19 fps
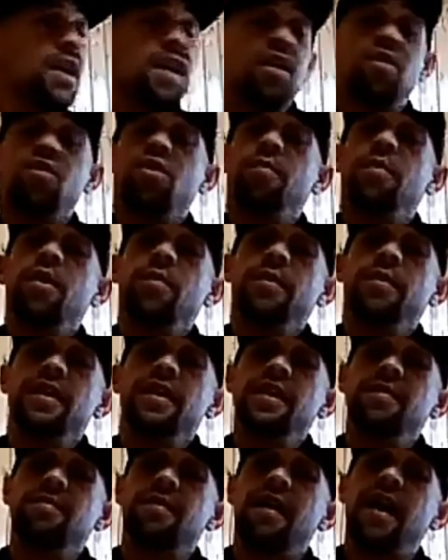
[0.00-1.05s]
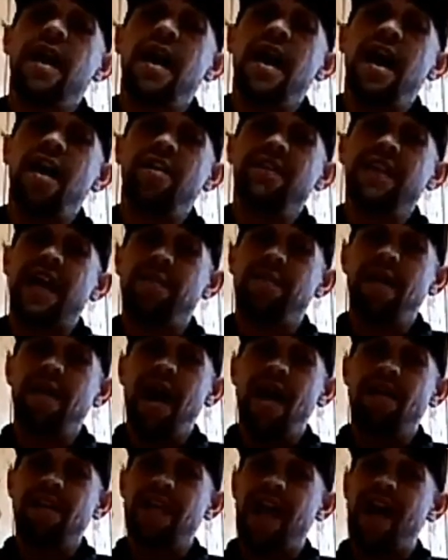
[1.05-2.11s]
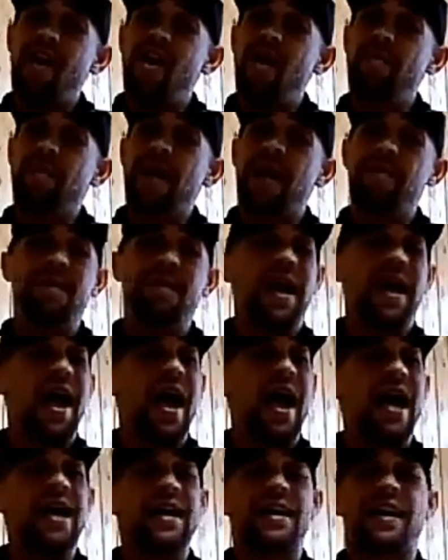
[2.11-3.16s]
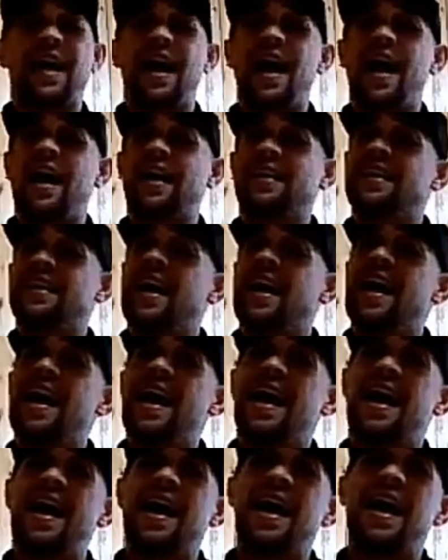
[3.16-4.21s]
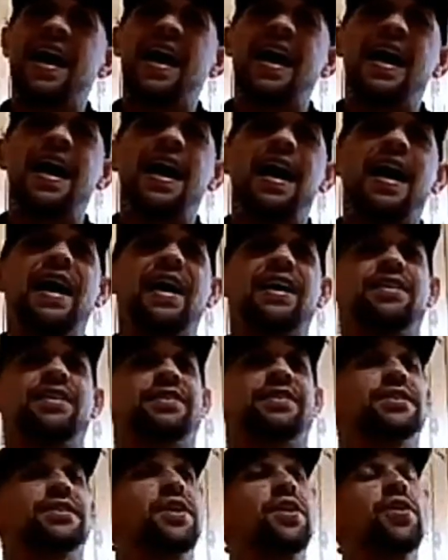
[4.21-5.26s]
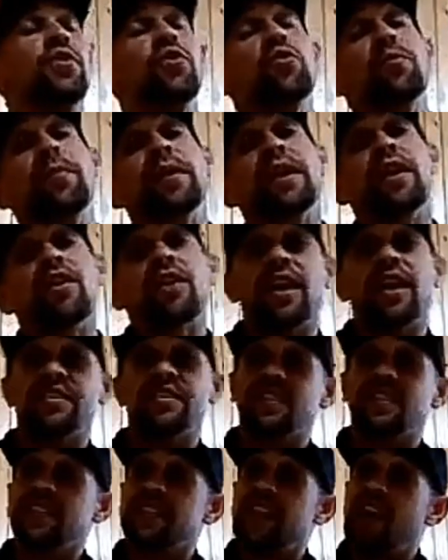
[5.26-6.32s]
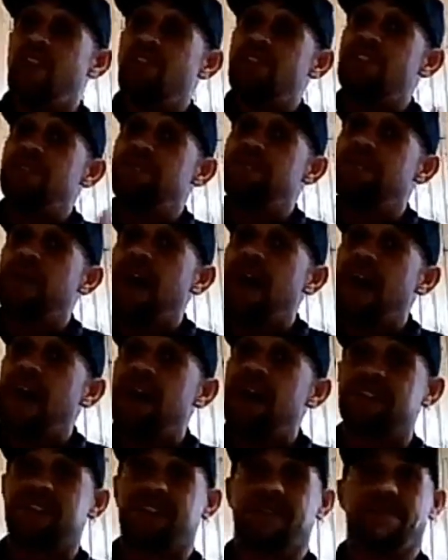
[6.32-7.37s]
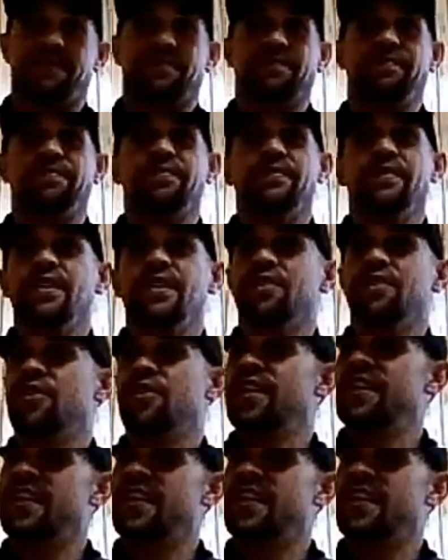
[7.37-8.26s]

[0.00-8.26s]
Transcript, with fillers: Com meu birimbau na mão e a roupa branca. Yeah. O branco é sinal de paz, não é